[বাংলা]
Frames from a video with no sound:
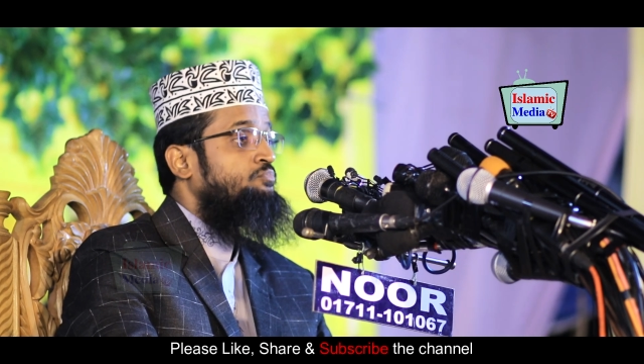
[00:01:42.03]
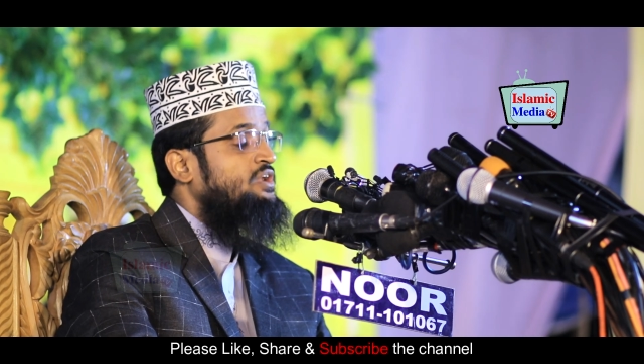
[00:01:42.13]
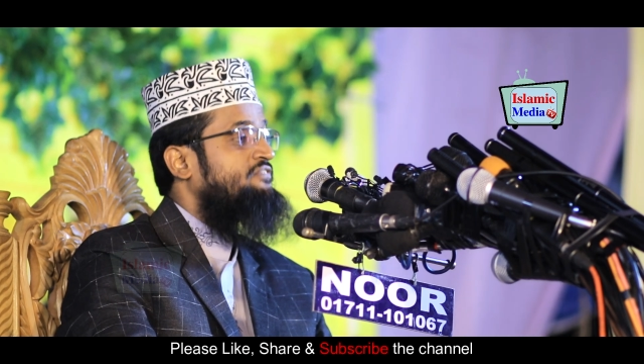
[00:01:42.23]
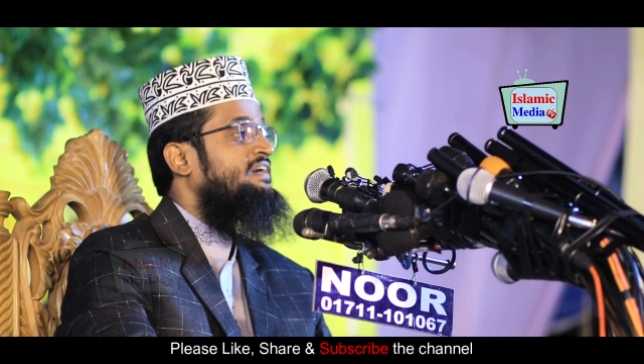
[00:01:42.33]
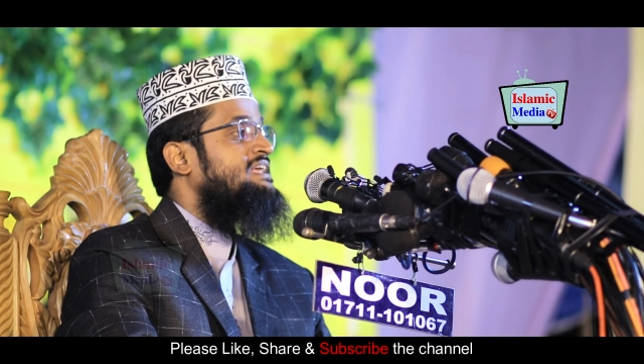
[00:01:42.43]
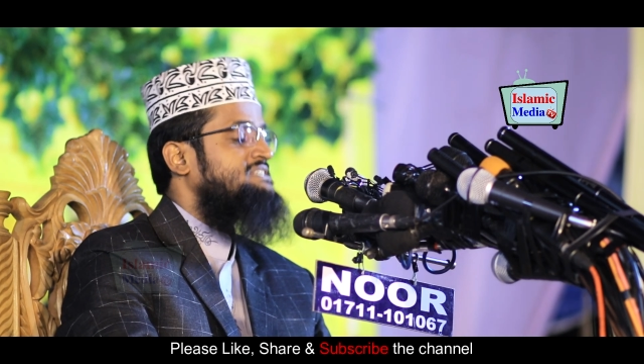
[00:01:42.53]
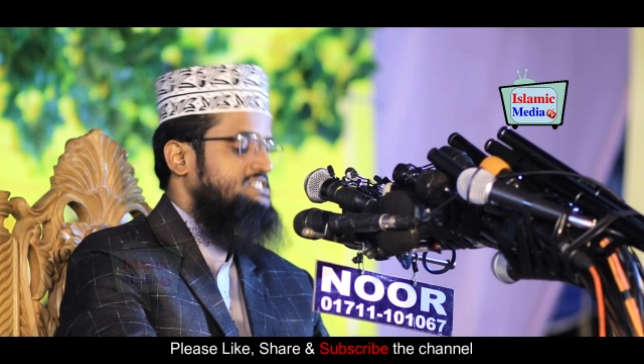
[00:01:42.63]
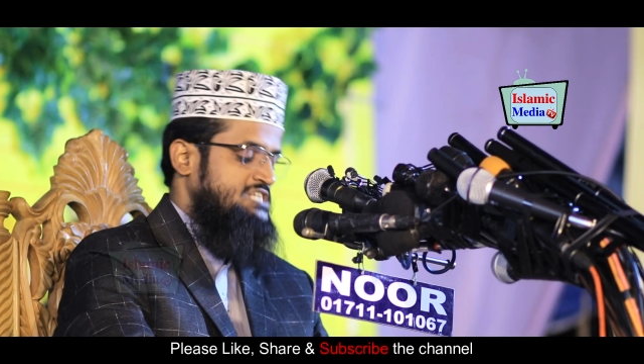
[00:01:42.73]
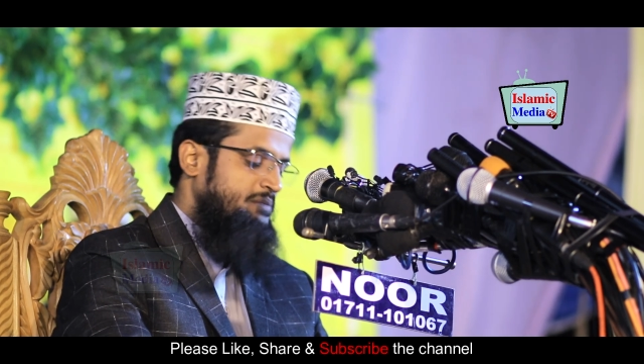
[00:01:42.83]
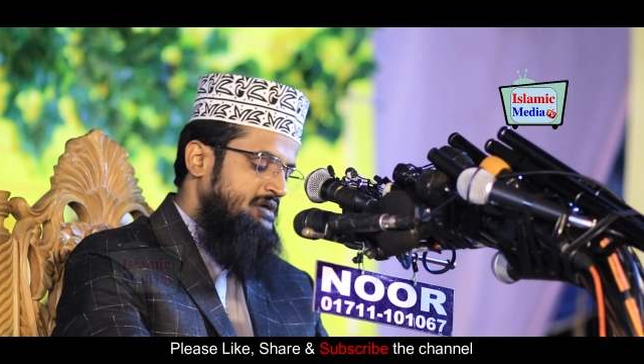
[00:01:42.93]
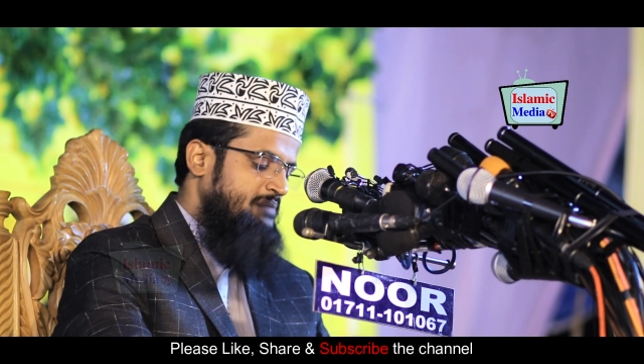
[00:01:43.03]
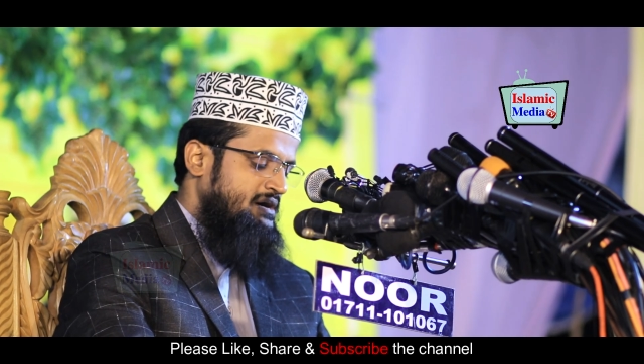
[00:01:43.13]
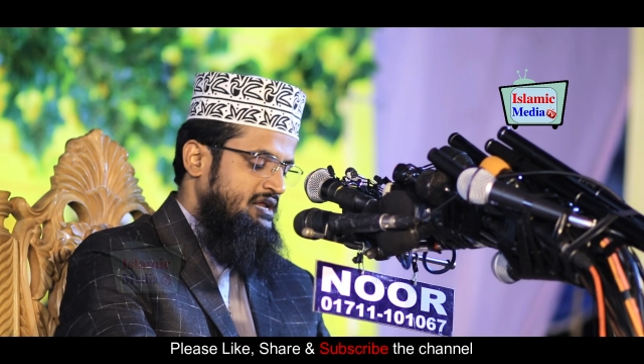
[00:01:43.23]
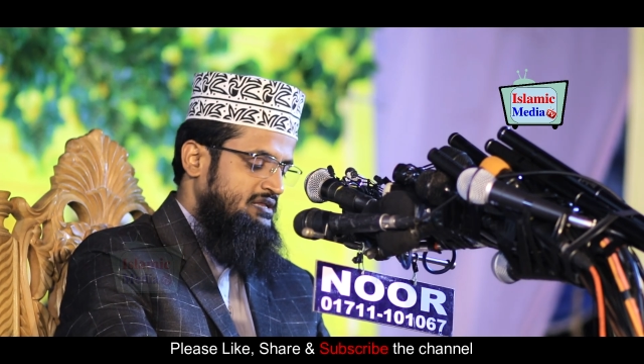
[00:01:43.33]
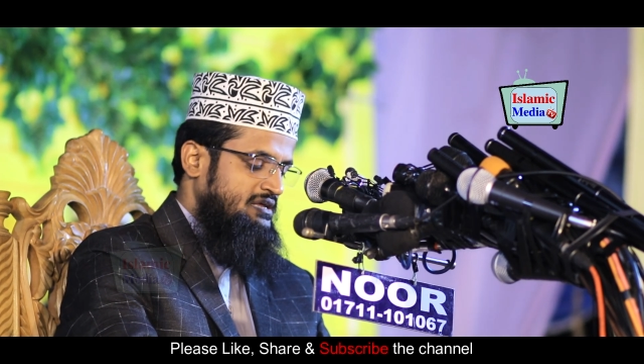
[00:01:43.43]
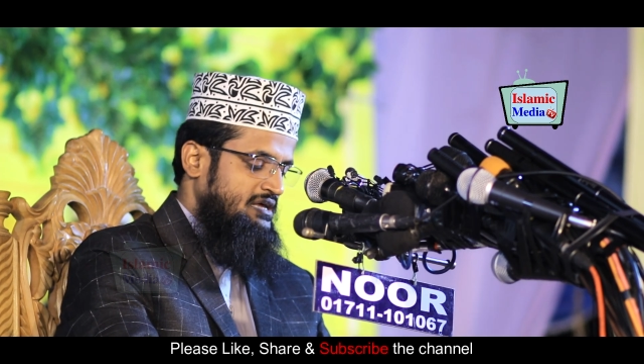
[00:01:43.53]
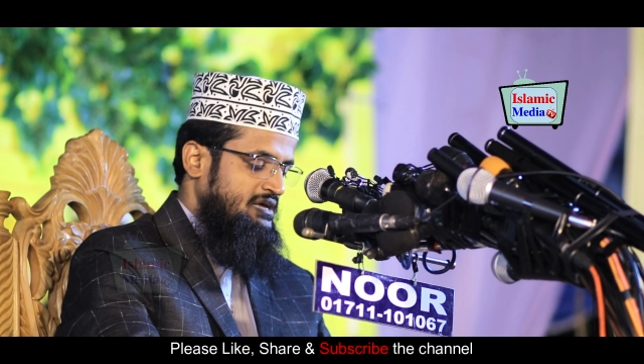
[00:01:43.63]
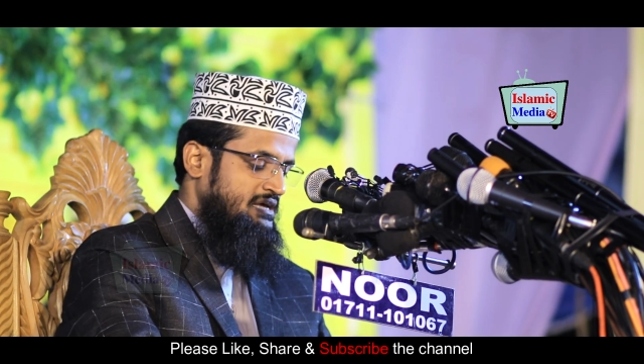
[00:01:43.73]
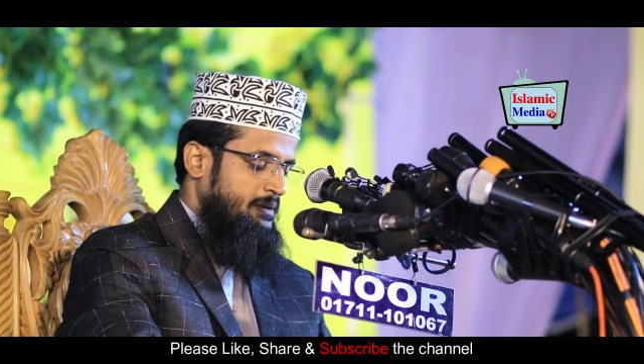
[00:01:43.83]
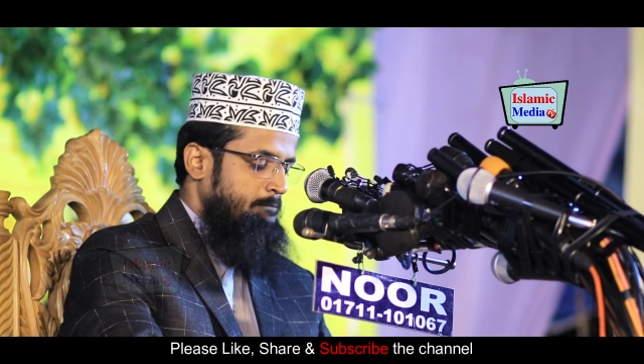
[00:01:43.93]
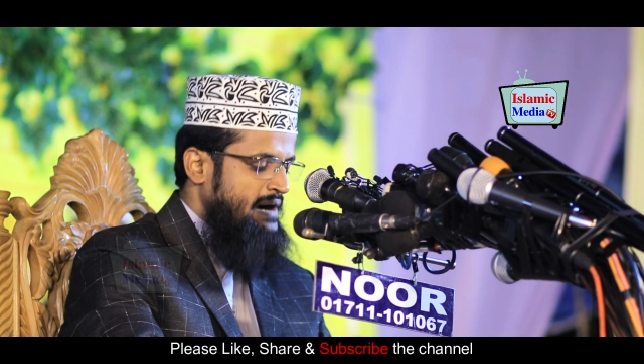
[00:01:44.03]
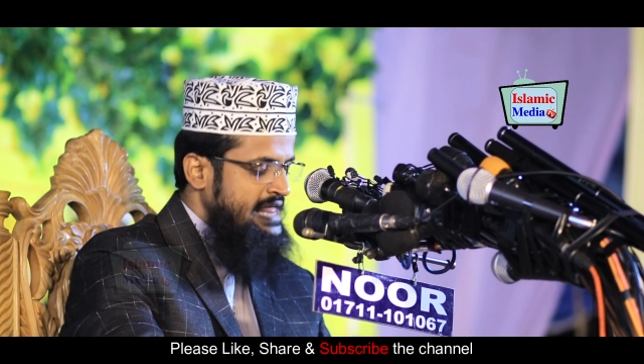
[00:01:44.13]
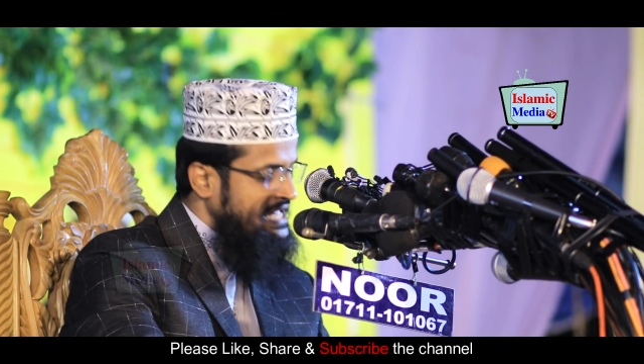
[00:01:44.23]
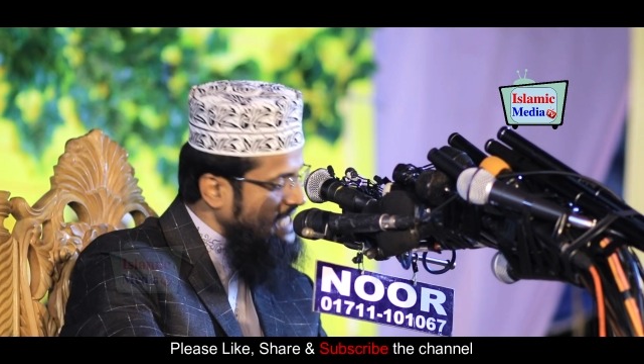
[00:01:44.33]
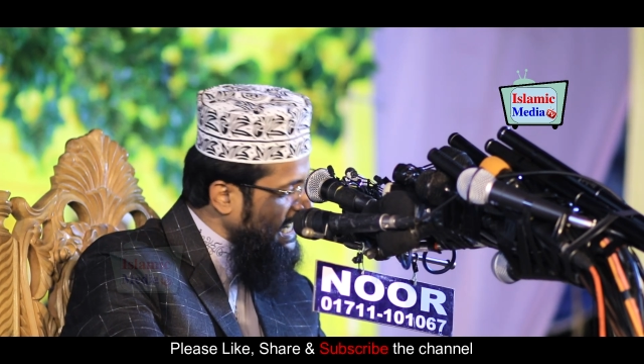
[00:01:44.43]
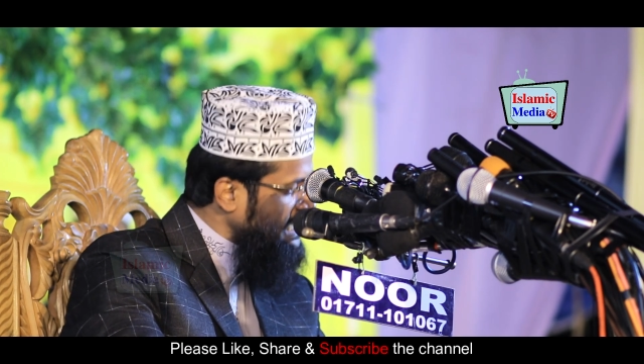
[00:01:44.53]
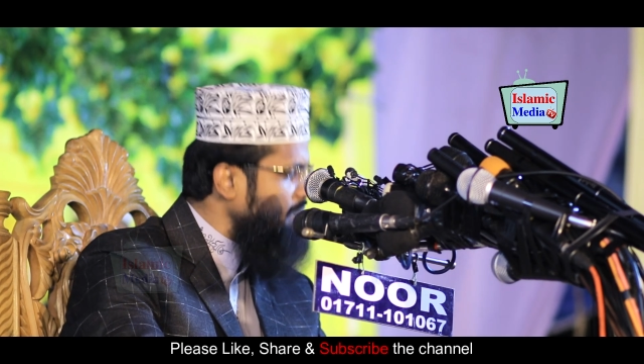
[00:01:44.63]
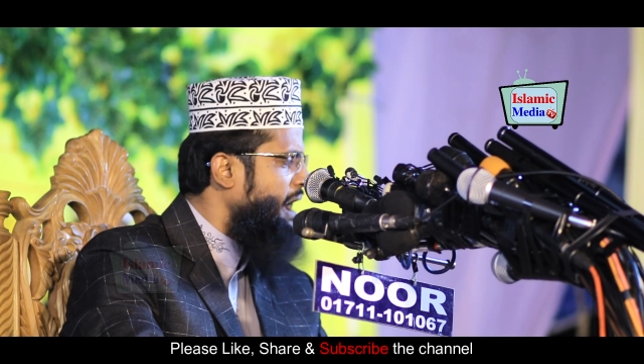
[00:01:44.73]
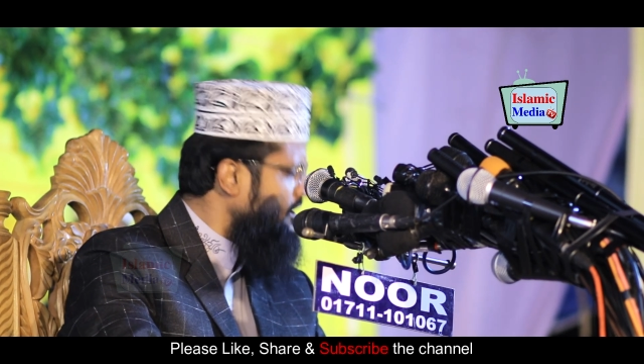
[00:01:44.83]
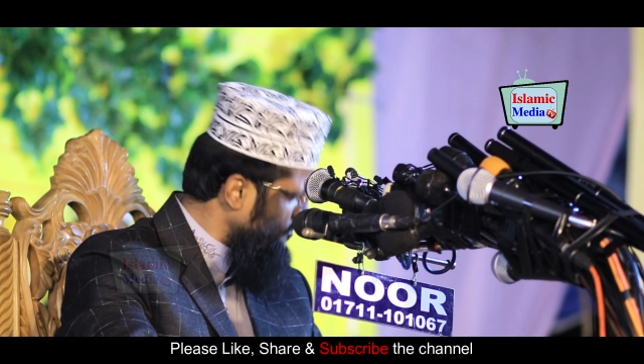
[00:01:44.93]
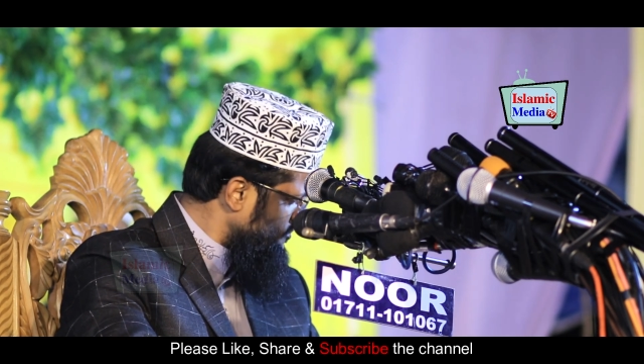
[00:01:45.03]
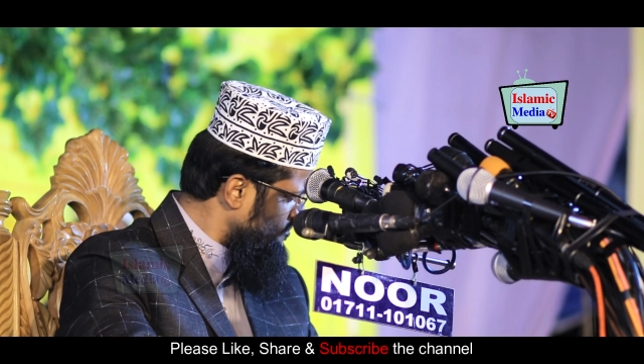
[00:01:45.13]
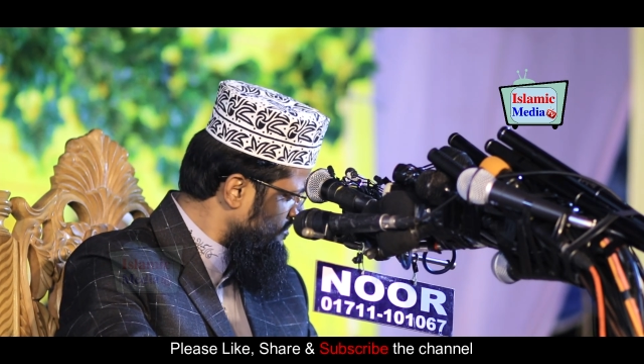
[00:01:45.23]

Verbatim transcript: বলে ফেলে যে স্বামী আমার বাড়িতে থাকলে ভালো